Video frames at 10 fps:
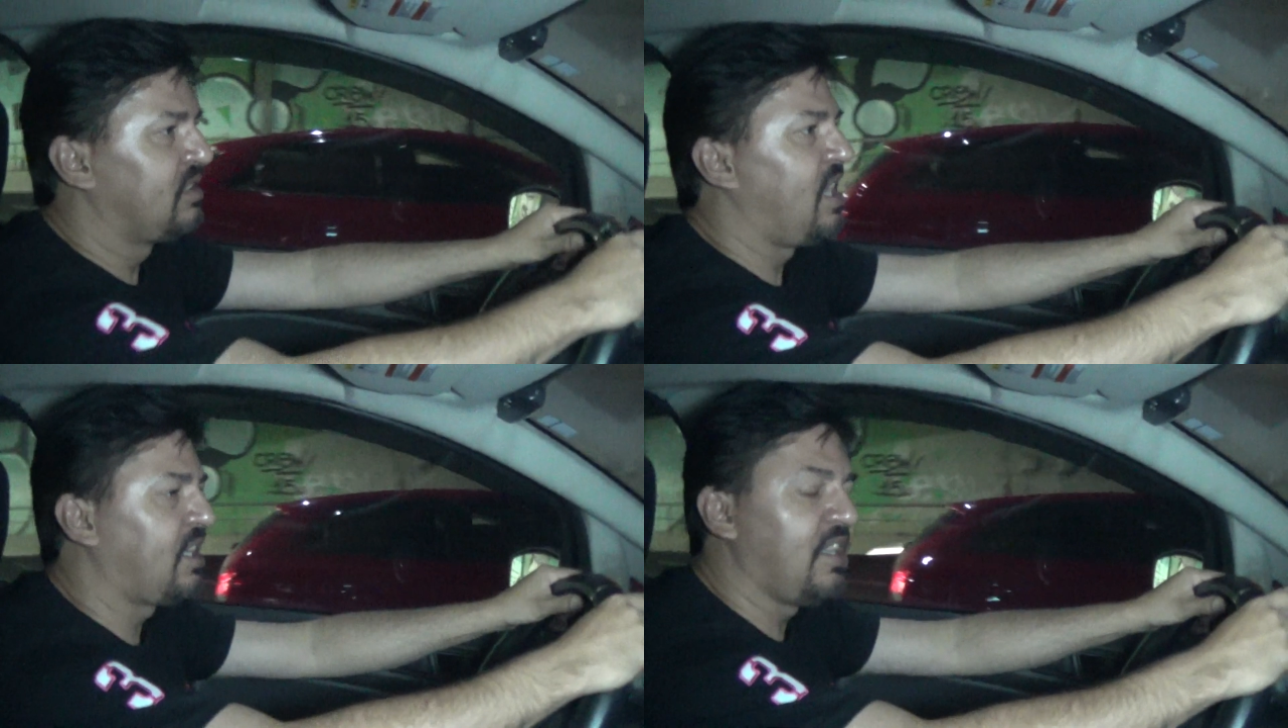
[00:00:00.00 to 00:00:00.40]

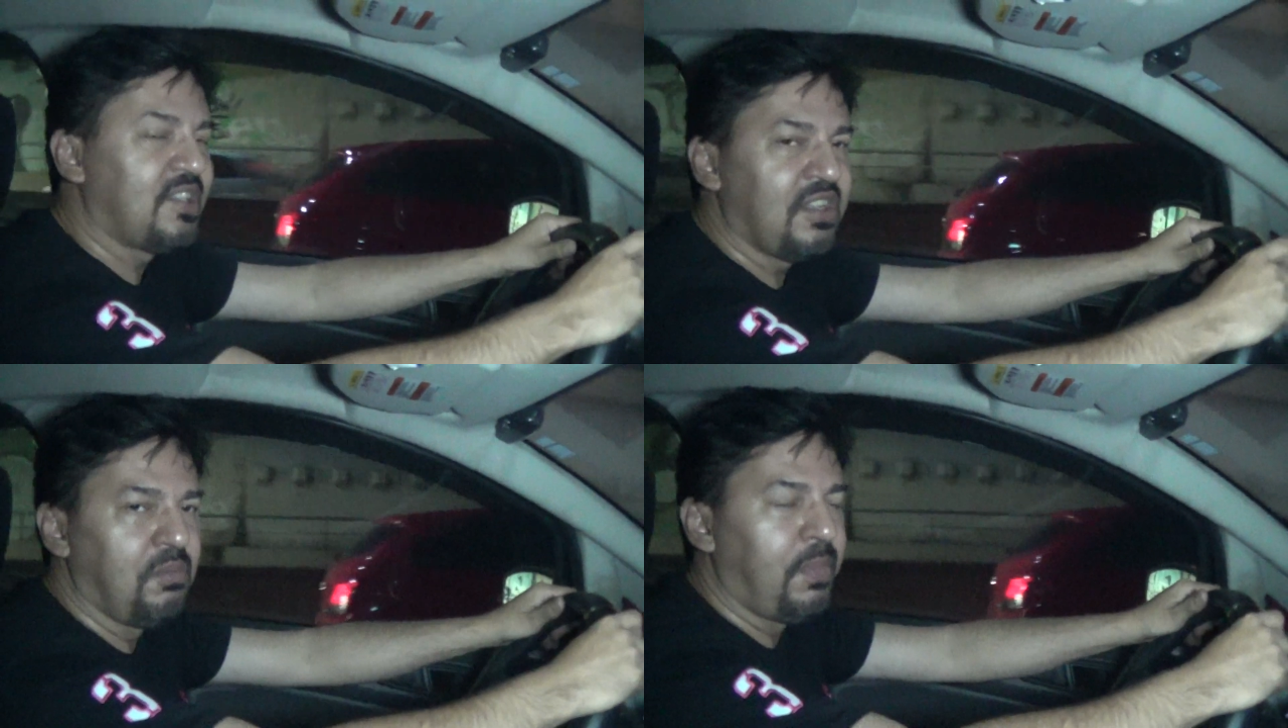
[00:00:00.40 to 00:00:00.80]
aqui em
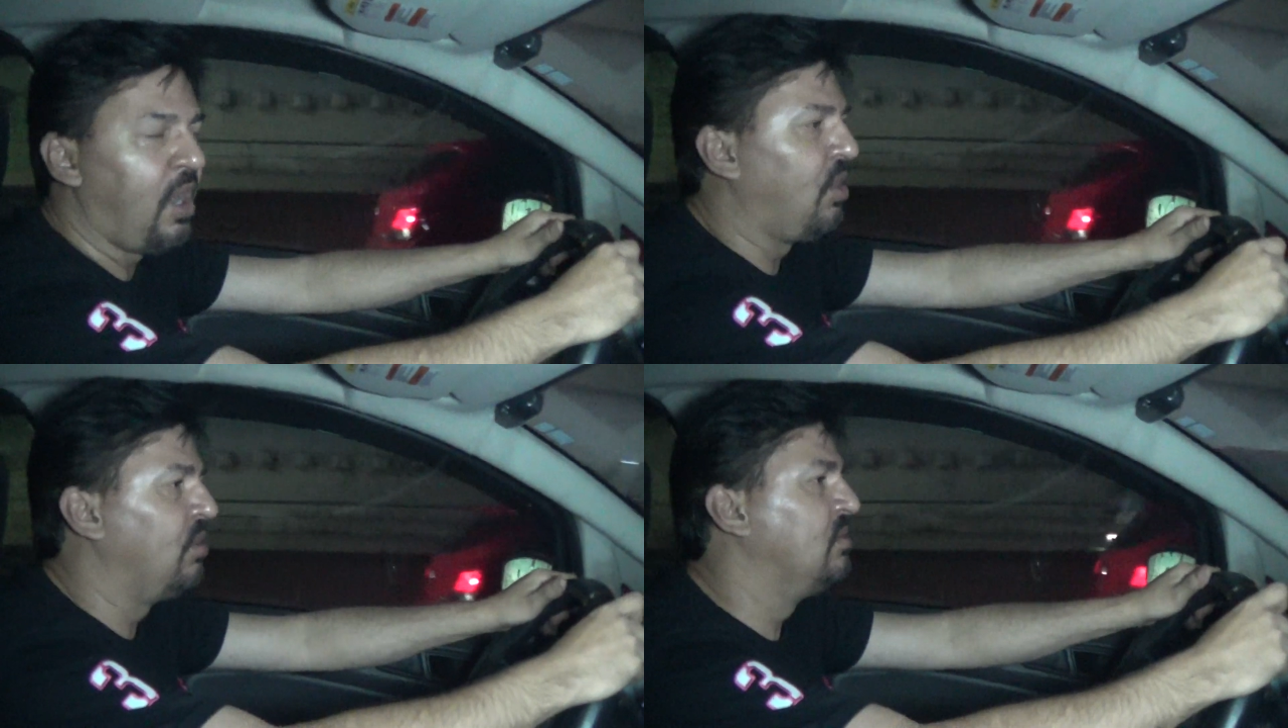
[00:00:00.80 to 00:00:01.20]
São
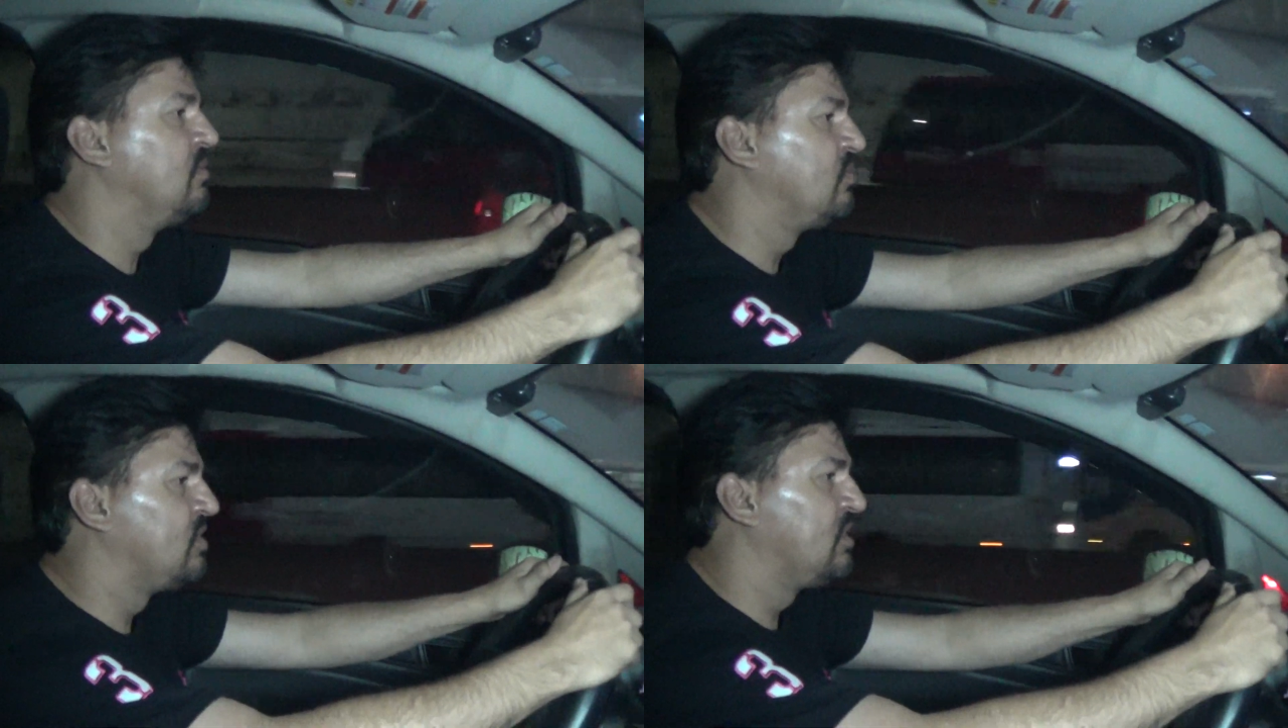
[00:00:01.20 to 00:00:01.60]
Paulo,
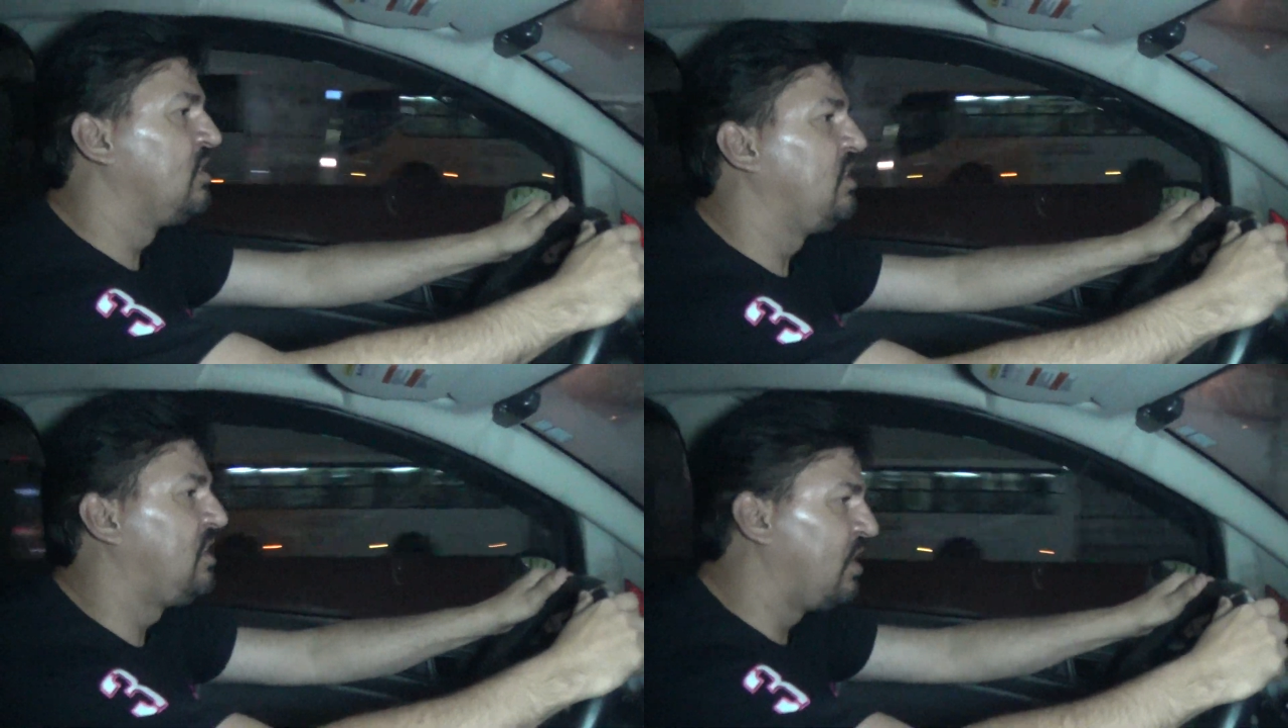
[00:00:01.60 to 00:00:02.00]

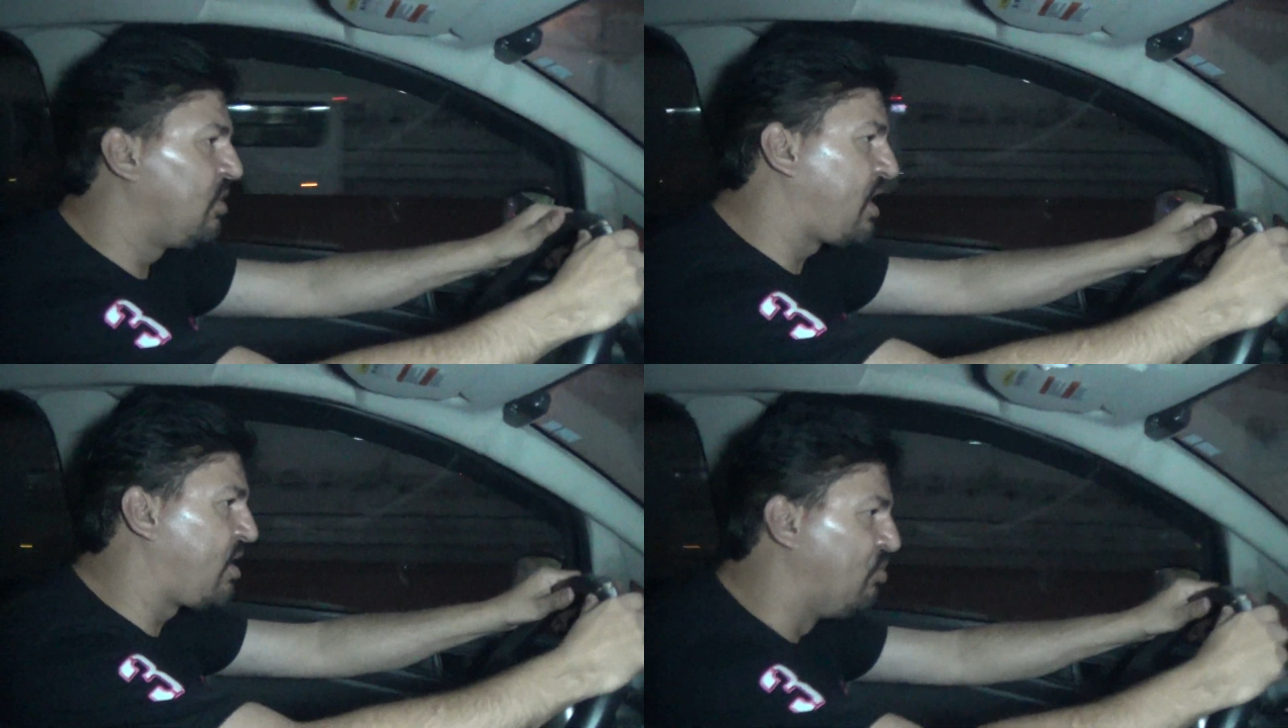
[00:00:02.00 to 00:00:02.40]
então
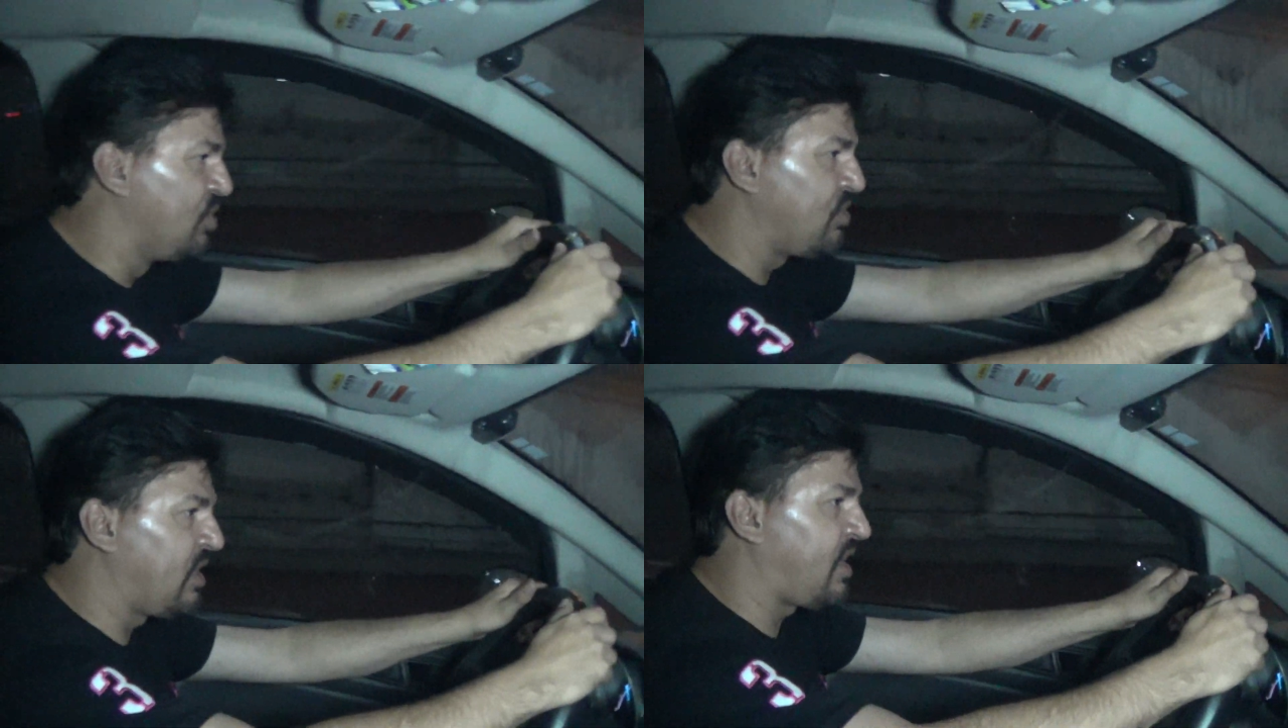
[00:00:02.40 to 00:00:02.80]
eu quero
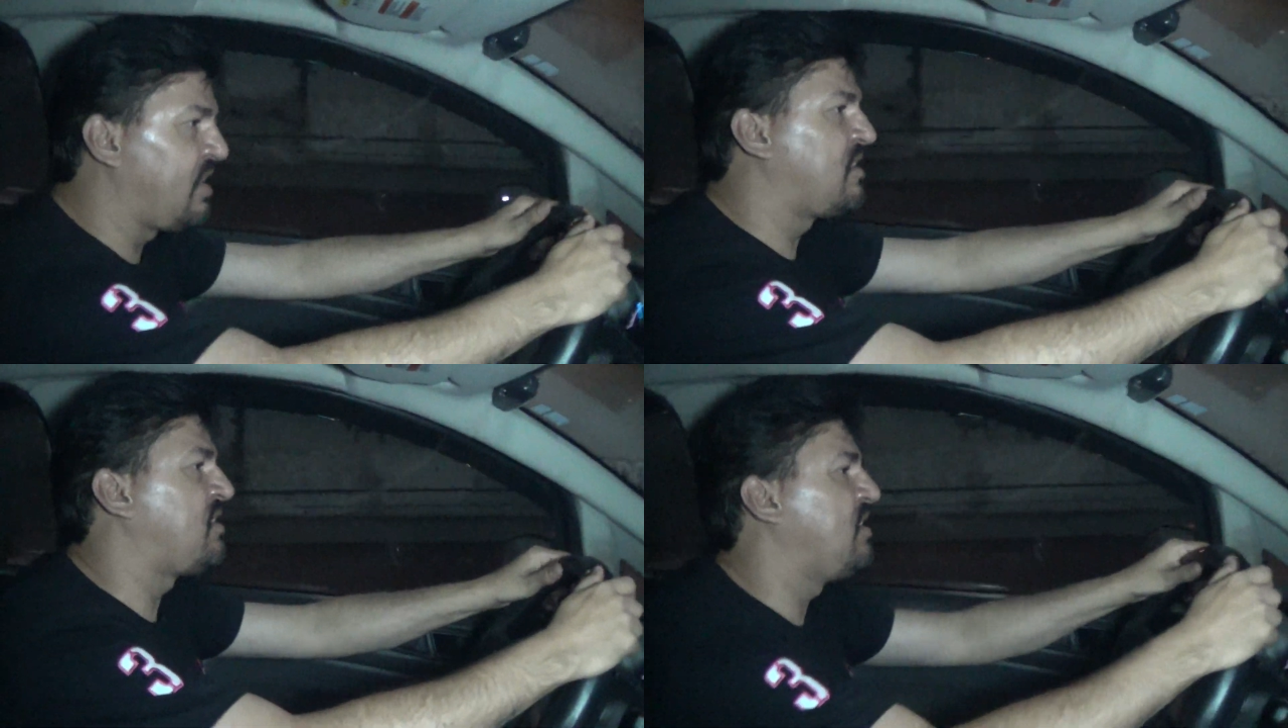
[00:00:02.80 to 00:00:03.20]
muito
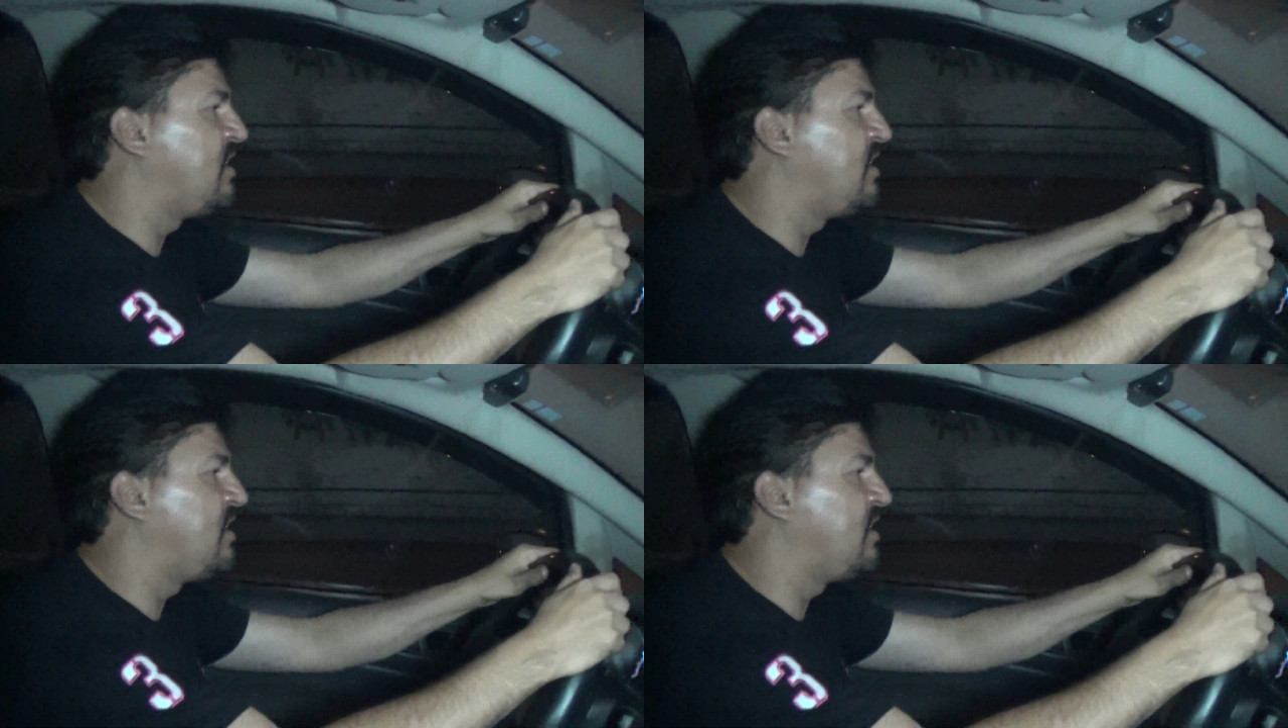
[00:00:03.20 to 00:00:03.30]
agradecer